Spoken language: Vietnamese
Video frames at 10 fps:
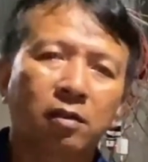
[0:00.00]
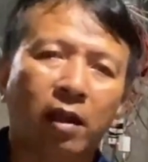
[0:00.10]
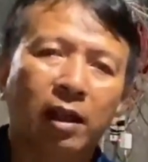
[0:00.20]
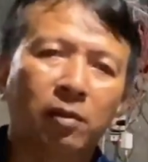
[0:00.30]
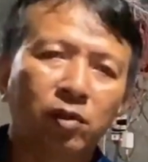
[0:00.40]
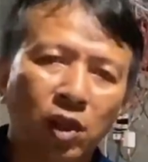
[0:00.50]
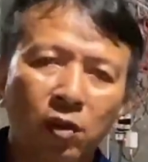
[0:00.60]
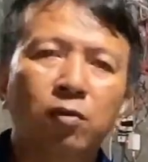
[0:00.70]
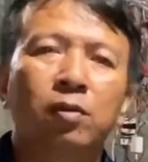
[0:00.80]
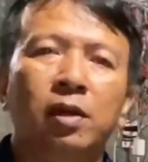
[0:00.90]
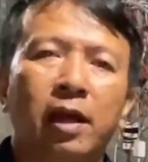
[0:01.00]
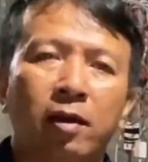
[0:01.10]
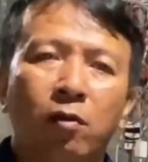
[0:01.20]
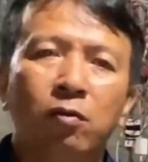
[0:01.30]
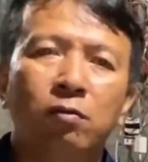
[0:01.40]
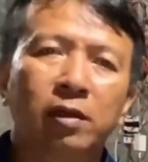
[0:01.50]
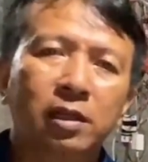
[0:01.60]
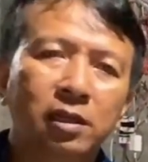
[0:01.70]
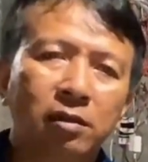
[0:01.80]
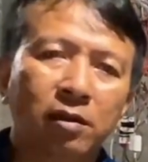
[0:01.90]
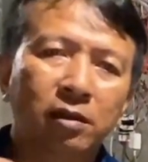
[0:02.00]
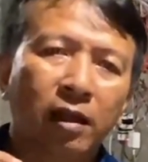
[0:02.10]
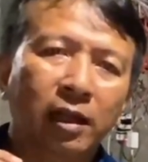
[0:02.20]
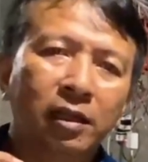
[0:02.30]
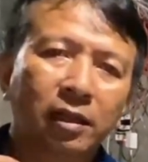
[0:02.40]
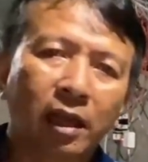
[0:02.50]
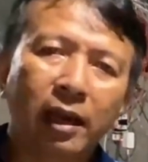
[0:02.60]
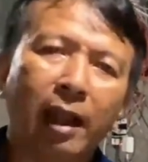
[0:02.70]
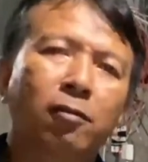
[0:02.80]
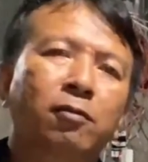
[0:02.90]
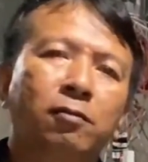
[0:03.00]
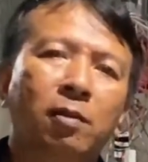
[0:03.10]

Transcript: cho ăn bao nhiêu là đủ và dinh dưỡng cho ăn như thế nào,